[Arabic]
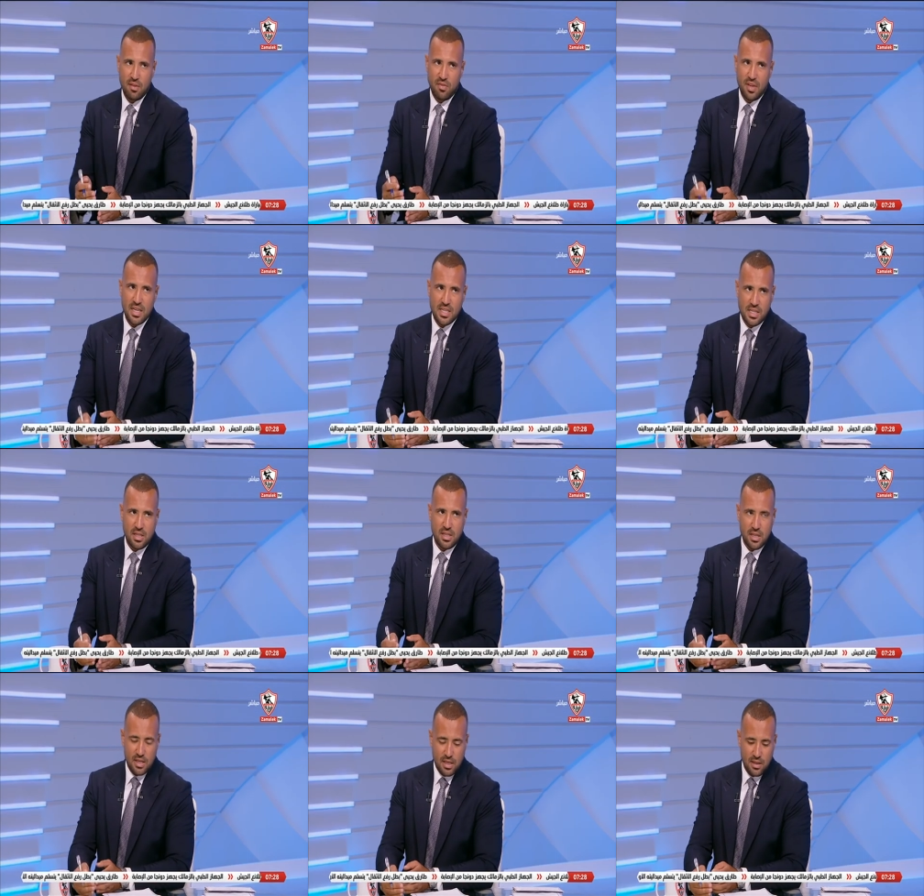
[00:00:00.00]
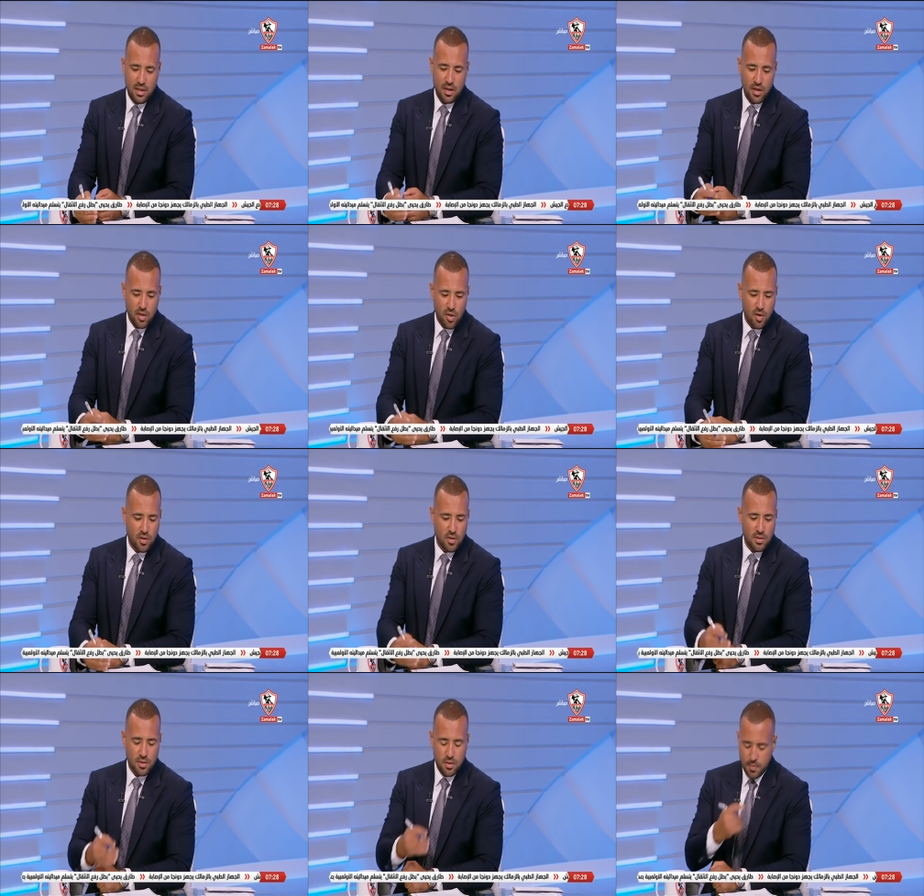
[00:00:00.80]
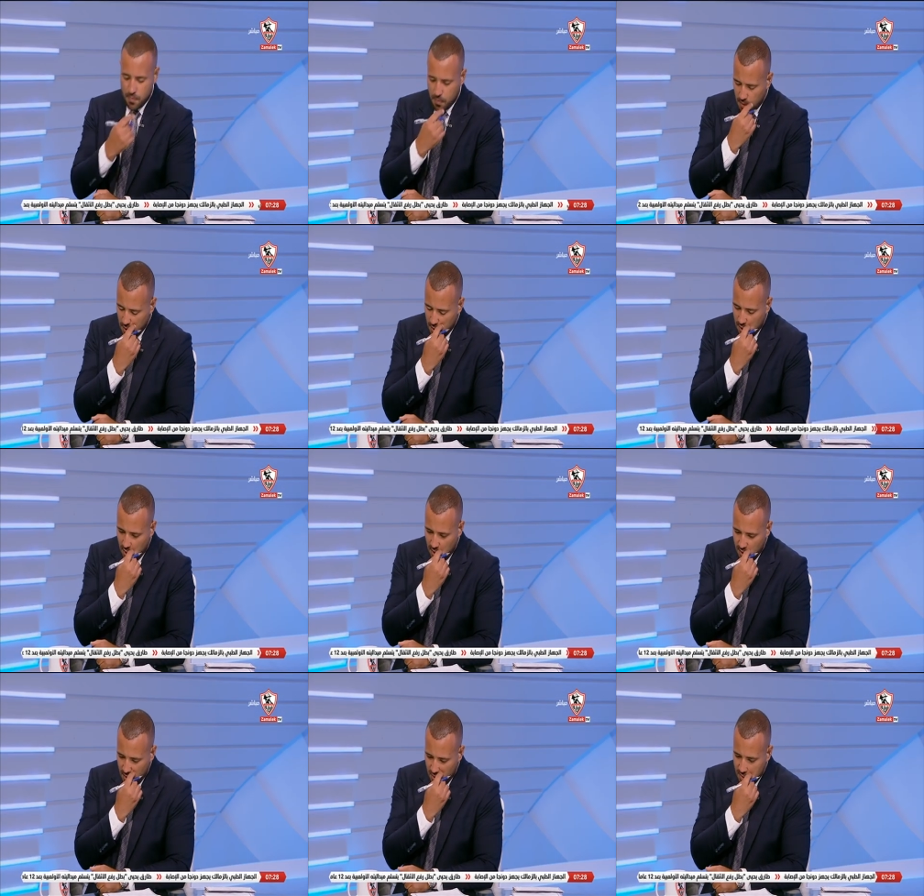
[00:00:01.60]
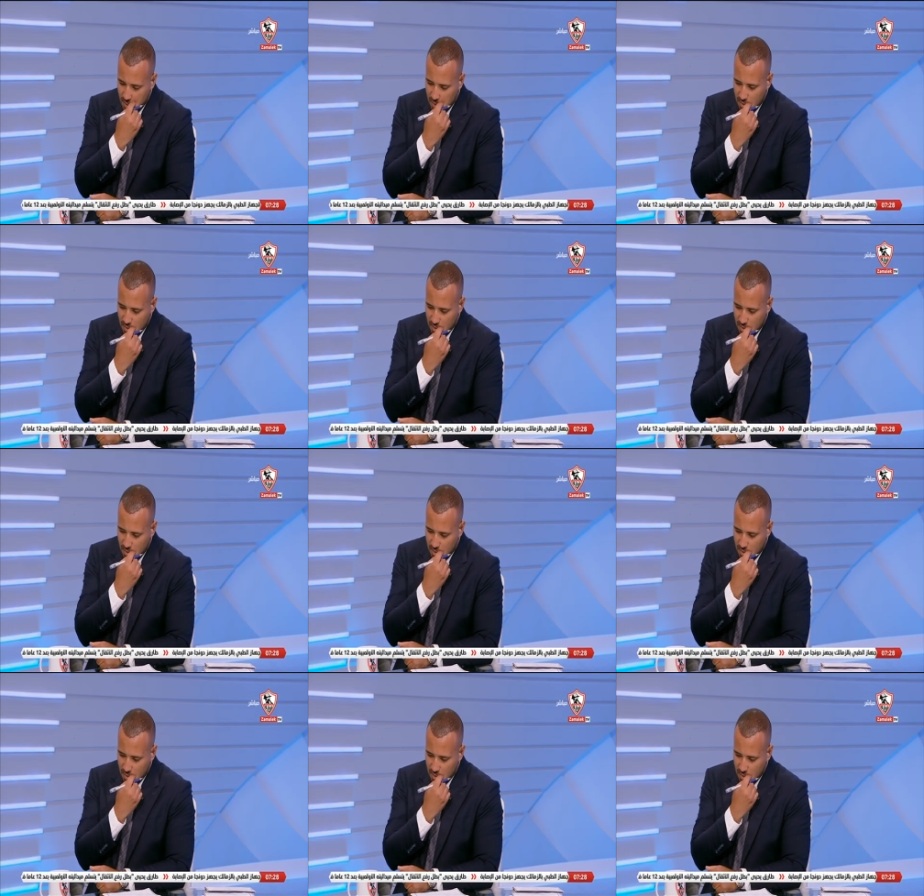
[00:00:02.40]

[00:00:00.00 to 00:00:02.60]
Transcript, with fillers: في ناس كتير جدا ادارت آه،